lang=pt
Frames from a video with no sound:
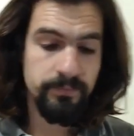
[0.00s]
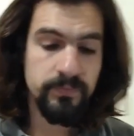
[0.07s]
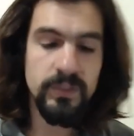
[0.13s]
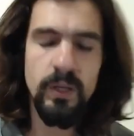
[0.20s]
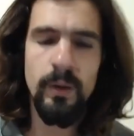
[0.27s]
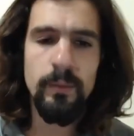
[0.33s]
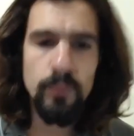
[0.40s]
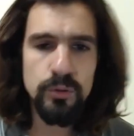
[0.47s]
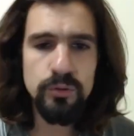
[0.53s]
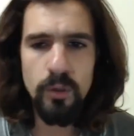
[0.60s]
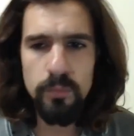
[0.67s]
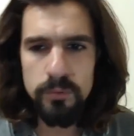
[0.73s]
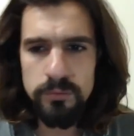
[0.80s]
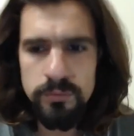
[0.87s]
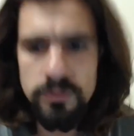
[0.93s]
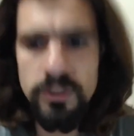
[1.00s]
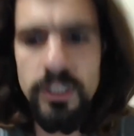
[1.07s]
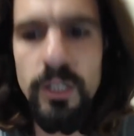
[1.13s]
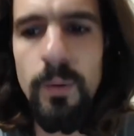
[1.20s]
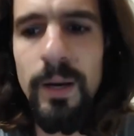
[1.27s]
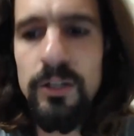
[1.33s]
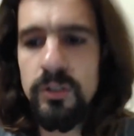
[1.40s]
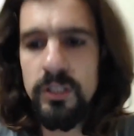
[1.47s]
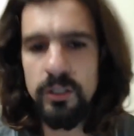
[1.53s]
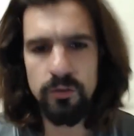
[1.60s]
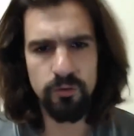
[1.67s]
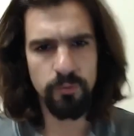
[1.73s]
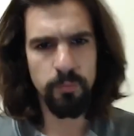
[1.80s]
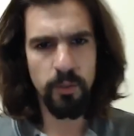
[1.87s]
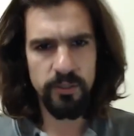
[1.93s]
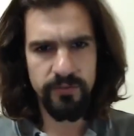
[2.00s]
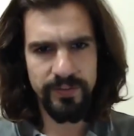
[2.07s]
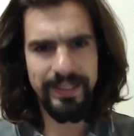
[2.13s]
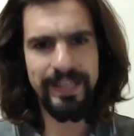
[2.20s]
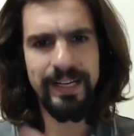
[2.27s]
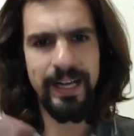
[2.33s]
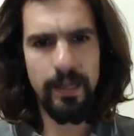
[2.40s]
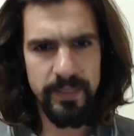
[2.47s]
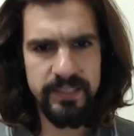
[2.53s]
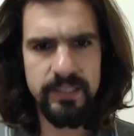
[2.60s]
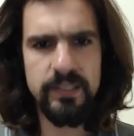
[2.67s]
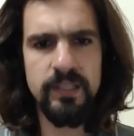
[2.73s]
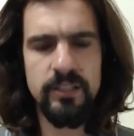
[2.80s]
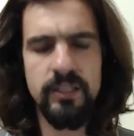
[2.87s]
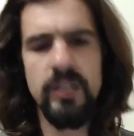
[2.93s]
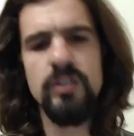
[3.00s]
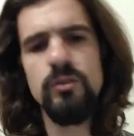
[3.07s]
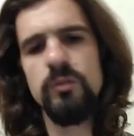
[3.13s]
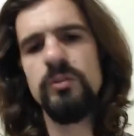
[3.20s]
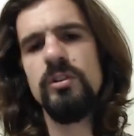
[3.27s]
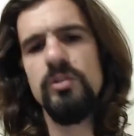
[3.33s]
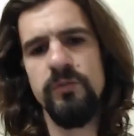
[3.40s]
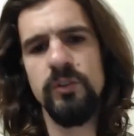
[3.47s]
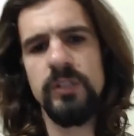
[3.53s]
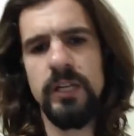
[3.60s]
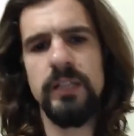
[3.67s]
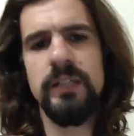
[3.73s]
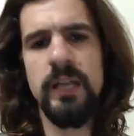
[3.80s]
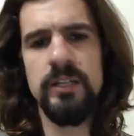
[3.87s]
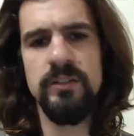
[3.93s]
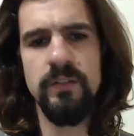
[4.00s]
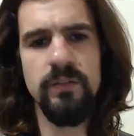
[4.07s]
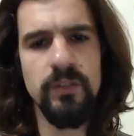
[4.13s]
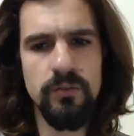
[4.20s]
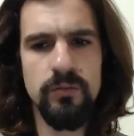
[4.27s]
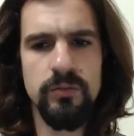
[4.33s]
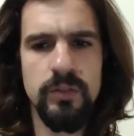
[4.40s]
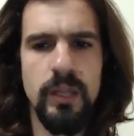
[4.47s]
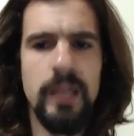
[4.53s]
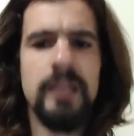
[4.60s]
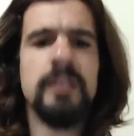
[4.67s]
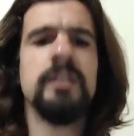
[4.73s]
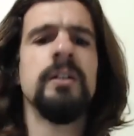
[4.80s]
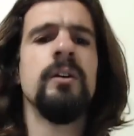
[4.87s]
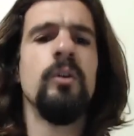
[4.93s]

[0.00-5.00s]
Então é muito comum, e eu acho que isso pode ficar na cabeça da gente quando a gente for tratar de vícios, tá?